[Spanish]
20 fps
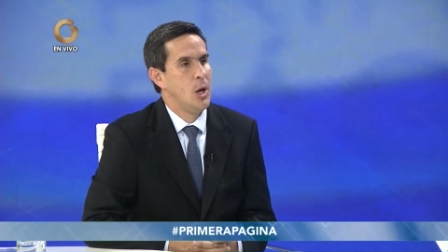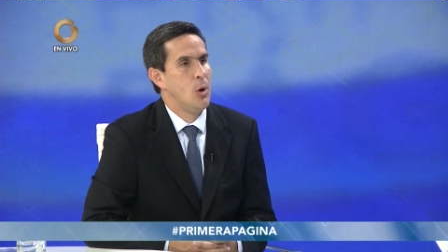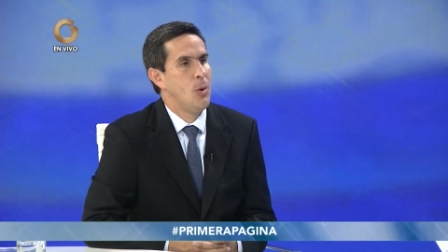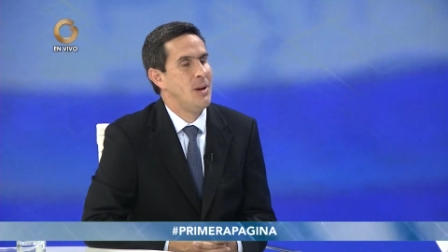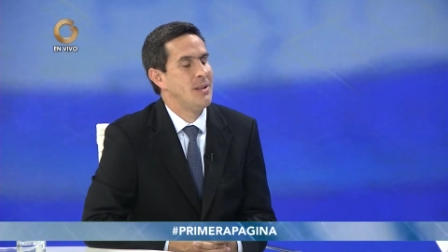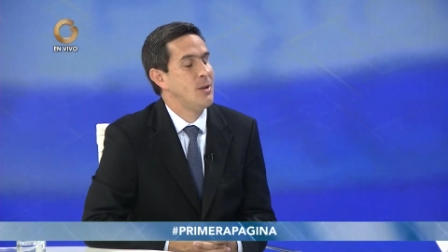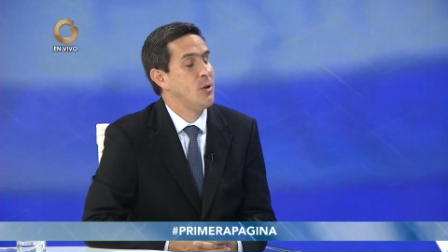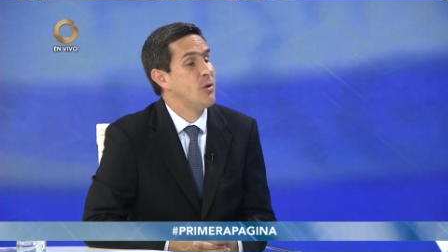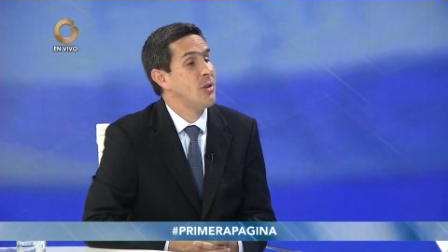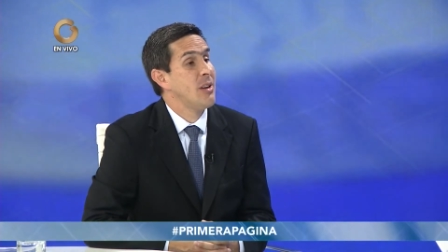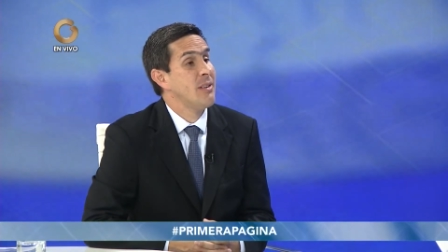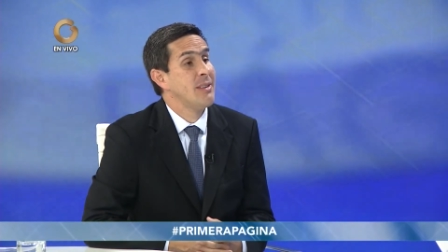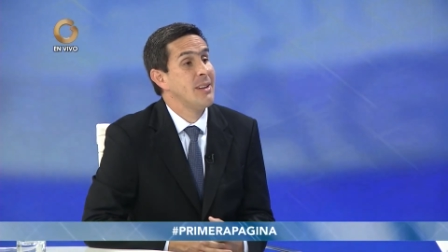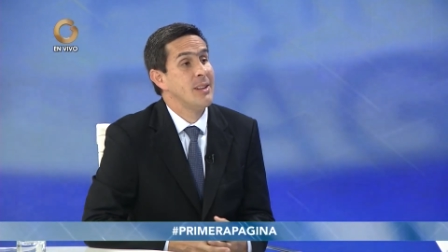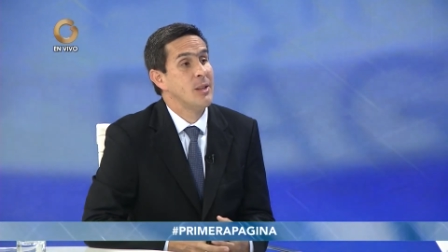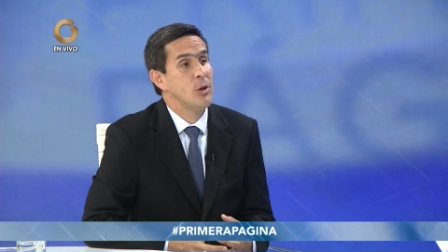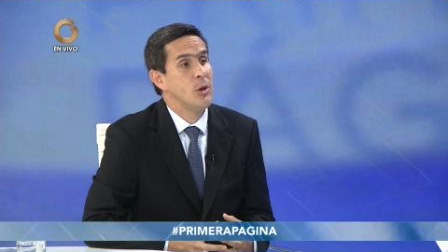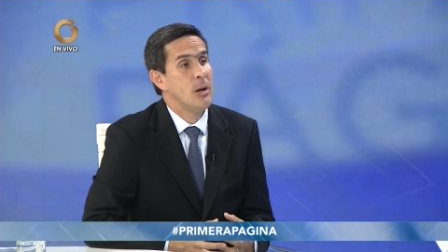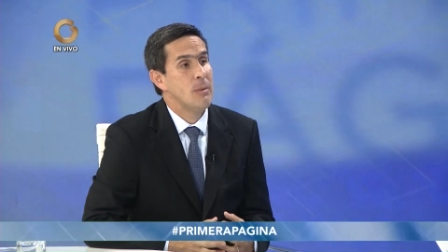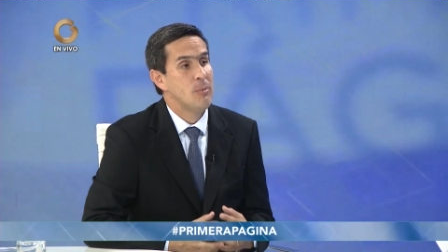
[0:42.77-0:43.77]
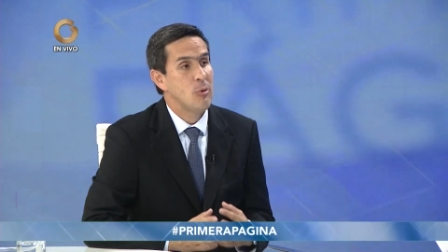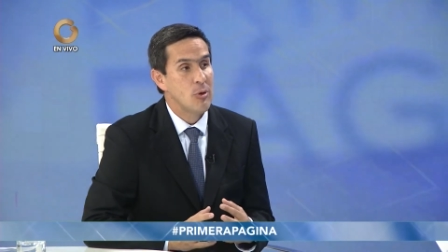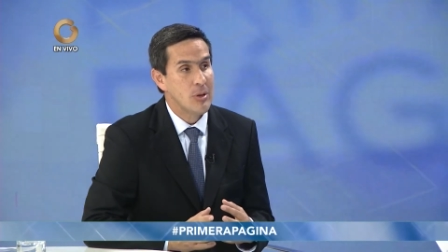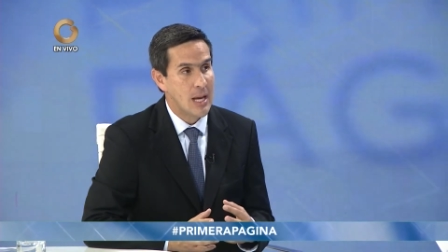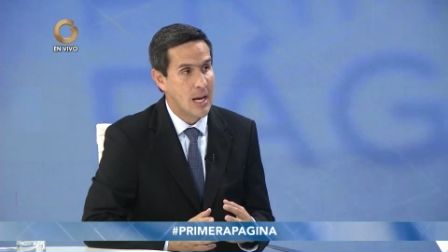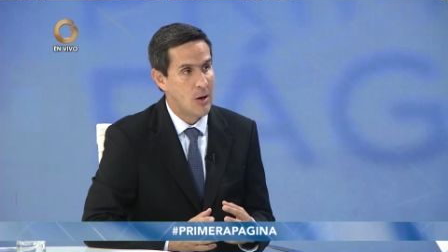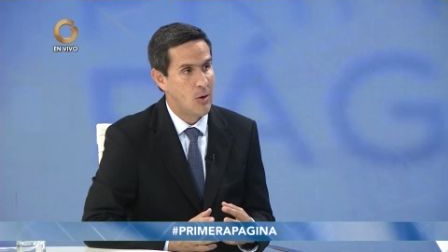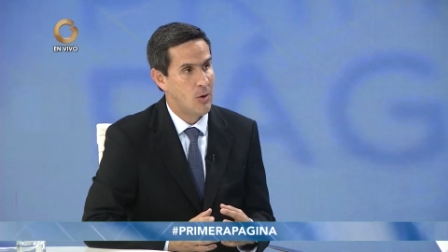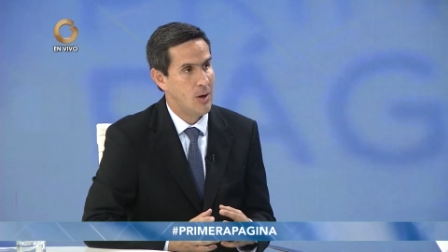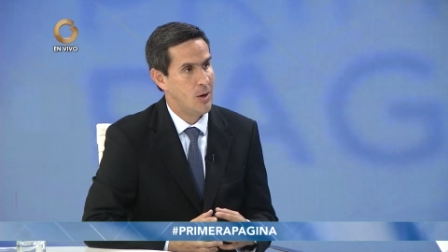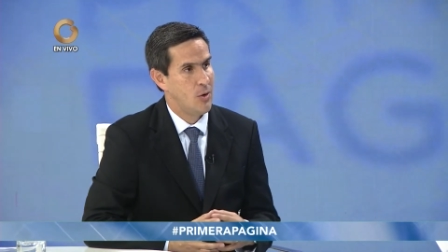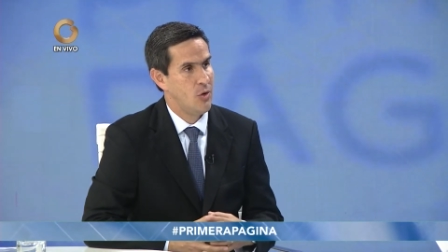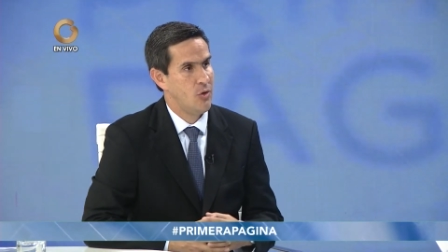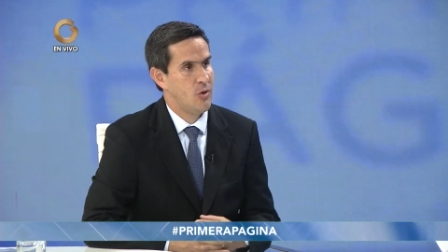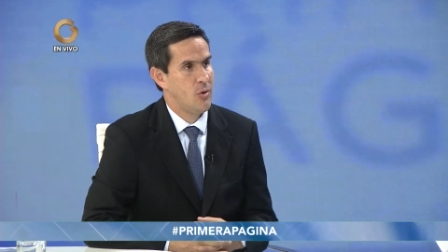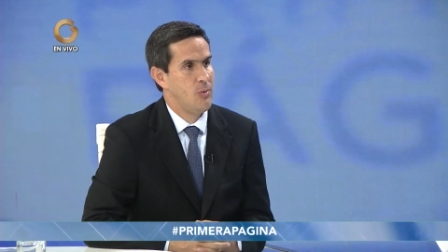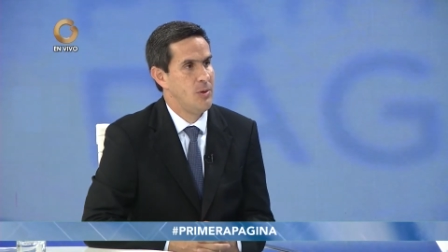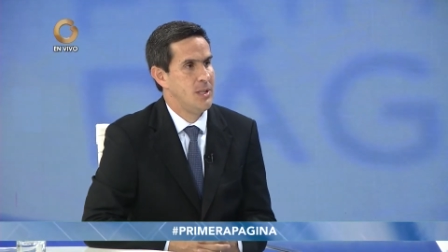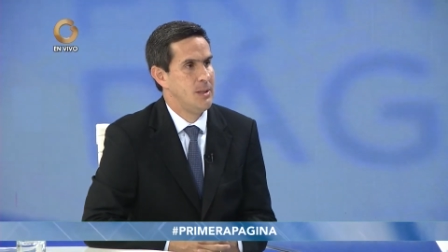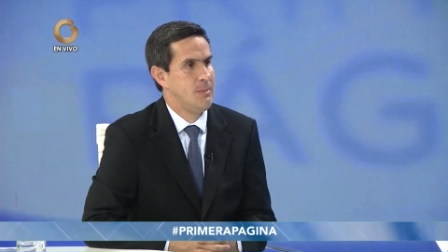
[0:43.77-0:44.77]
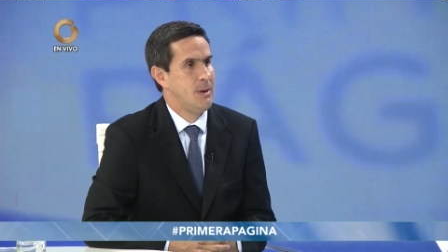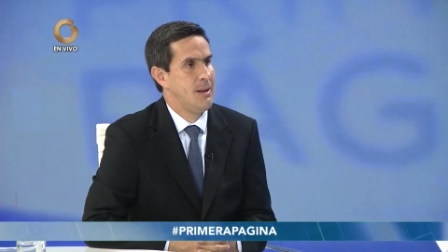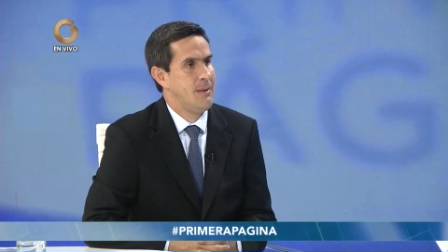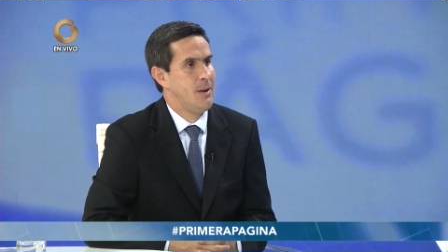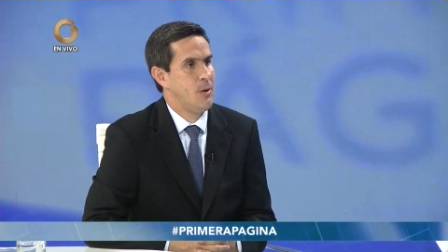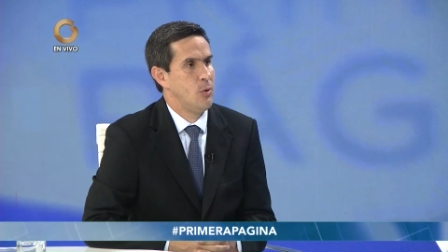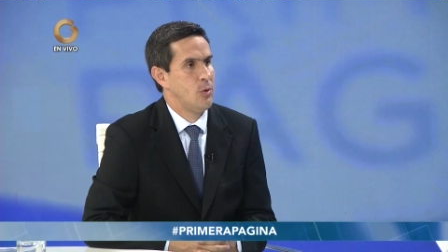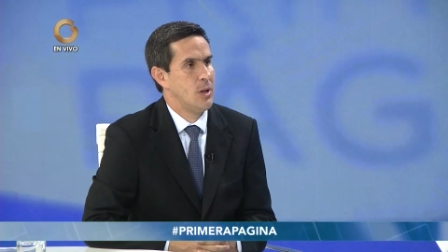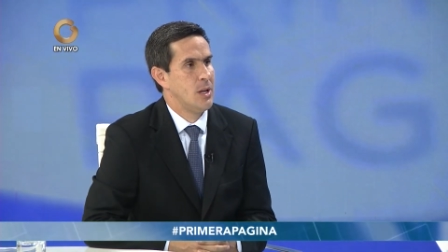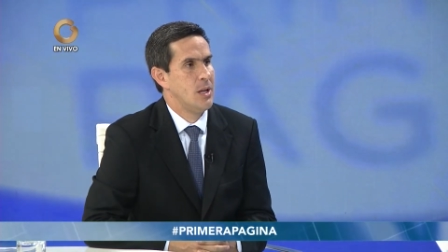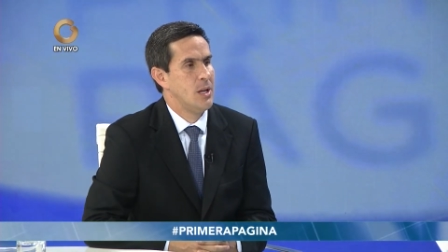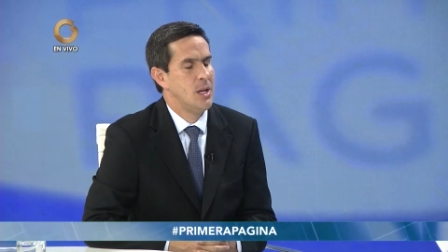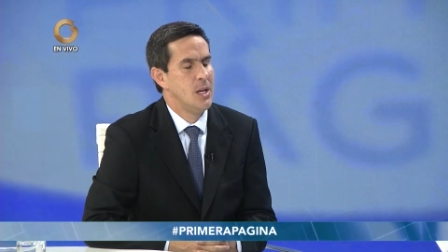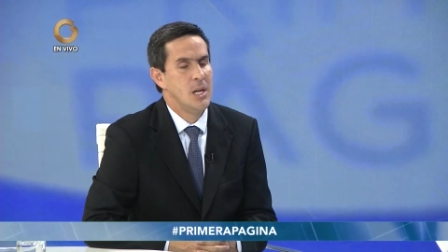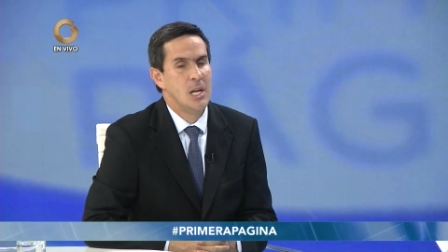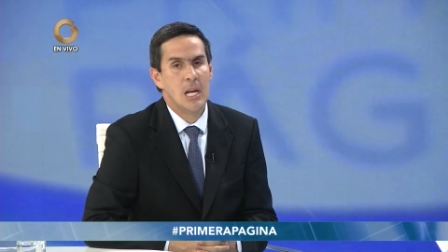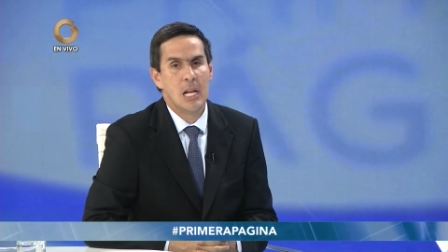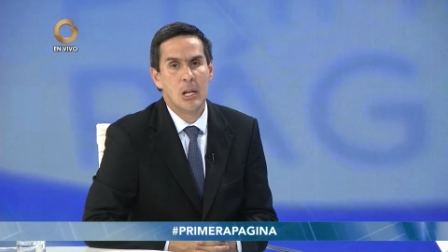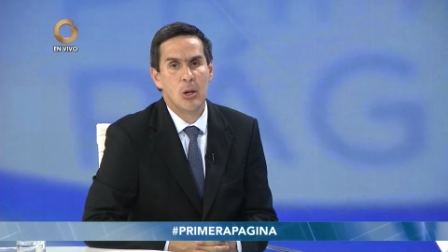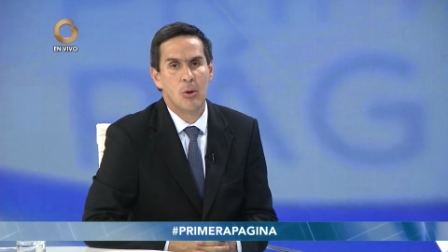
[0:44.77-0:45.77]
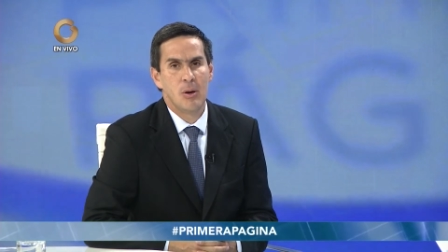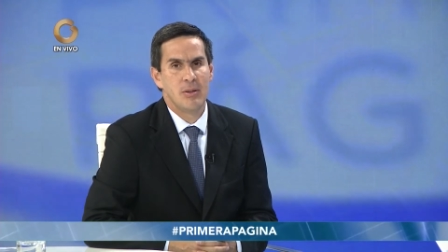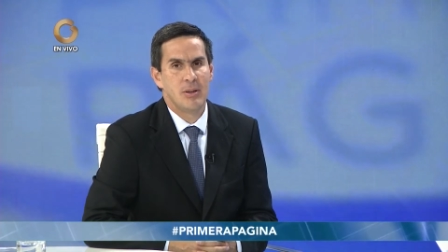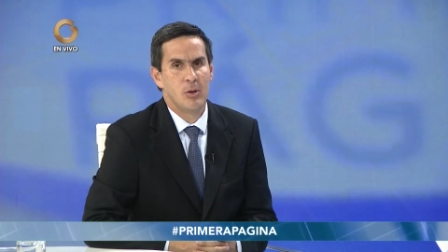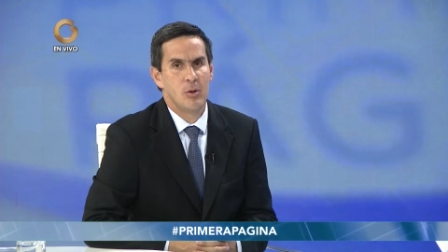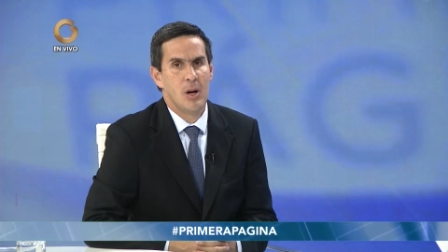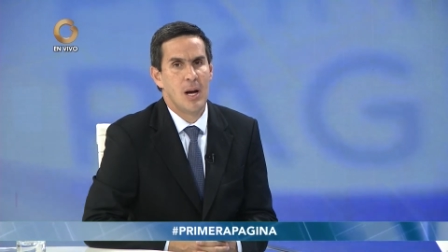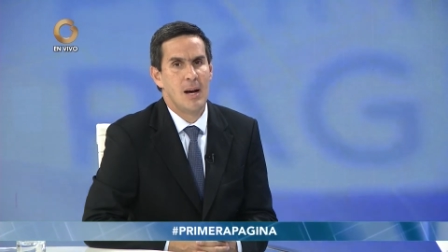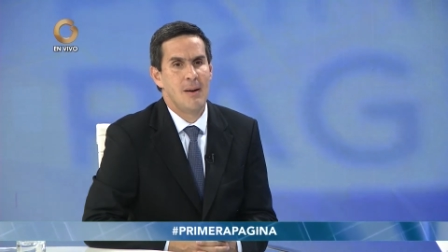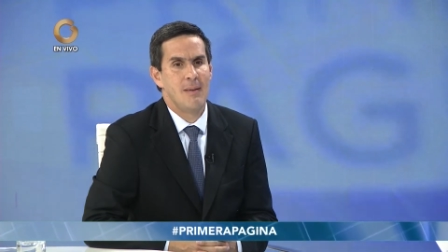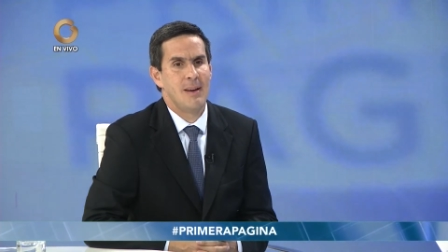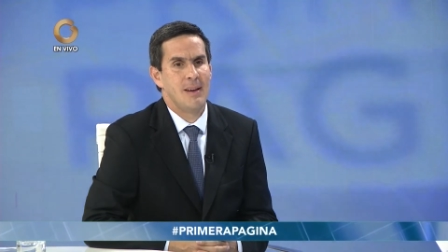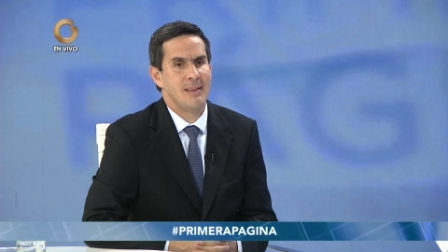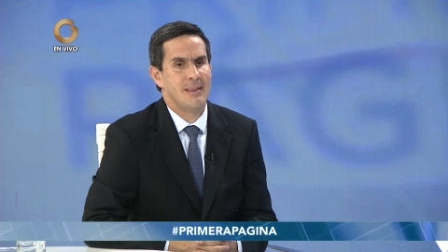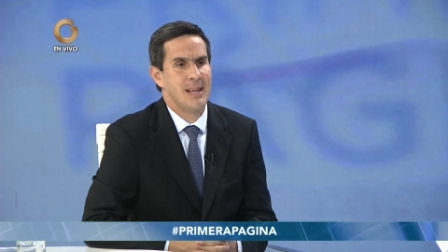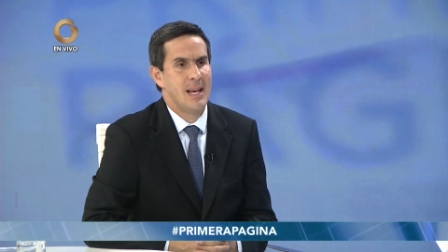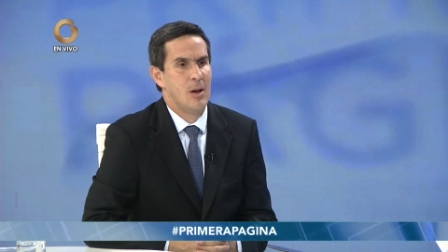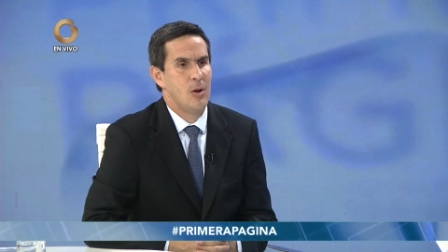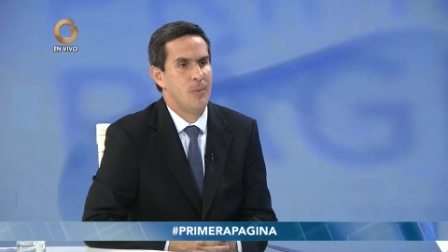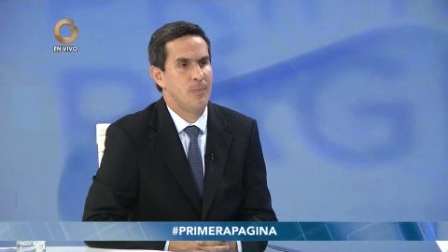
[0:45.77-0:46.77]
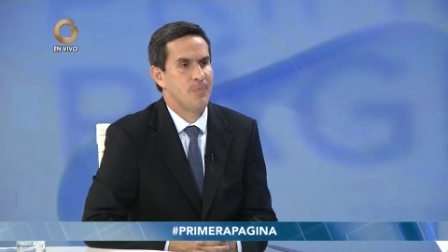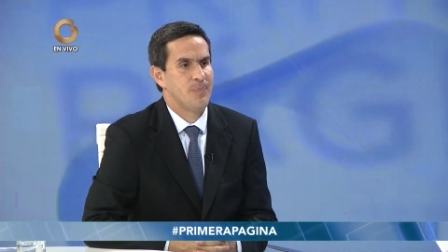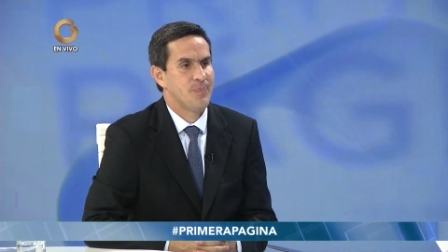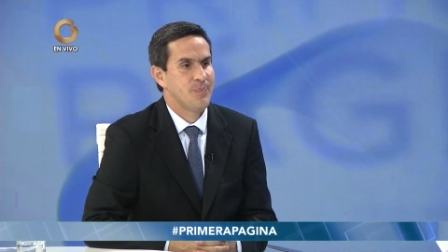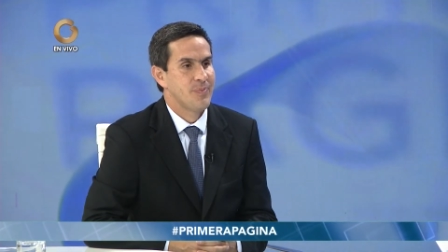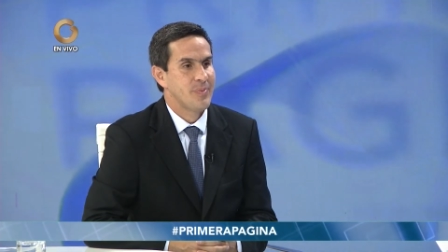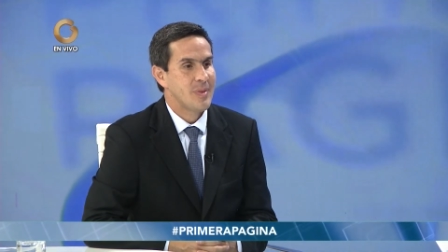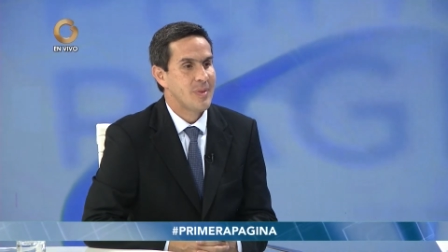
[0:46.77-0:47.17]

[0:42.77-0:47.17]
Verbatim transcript: Los vecinos se han sentido apoyados en el Consejo Municipal de Baruta. Los vecinos han avanzado